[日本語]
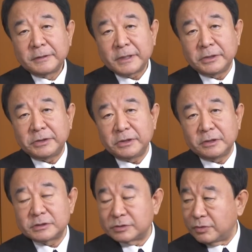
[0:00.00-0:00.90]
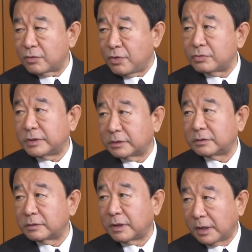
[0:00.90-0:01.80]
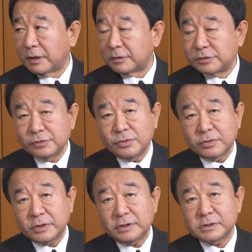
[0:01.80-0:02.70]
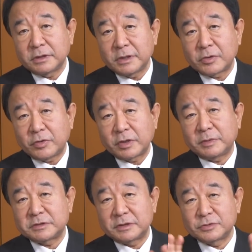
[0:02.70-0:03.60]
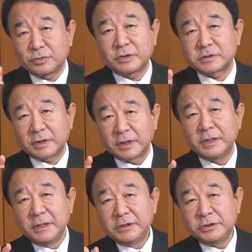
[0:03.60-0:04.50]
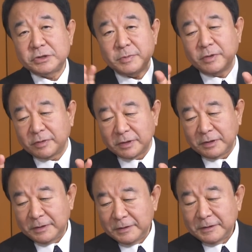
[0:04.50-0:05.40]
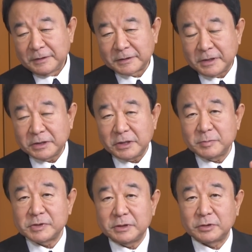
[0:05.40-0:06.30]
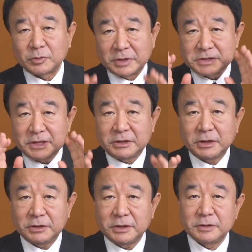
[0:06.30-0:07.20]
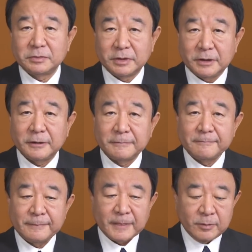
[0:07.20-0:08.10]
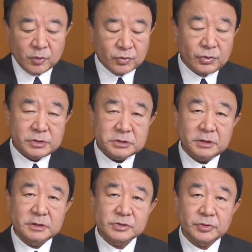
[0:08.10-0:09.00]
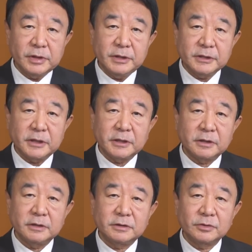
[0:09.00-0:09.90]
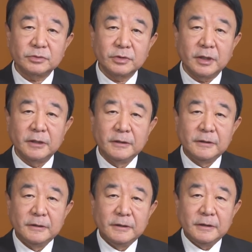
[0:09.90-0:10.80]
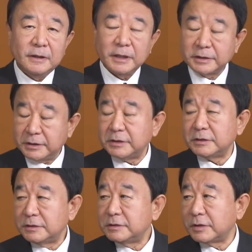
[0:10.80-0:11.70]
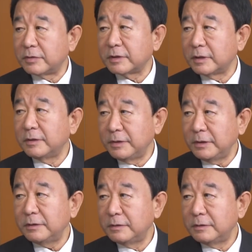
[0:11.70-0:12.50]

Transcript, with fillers: 関連がすごく濃くなってるから中国経済が壊れましたそうですか日米は関係ありませんってことは絶対ないのでもうこういう事態に備えなきゃいけないってことがはっきりしてるわけだよね。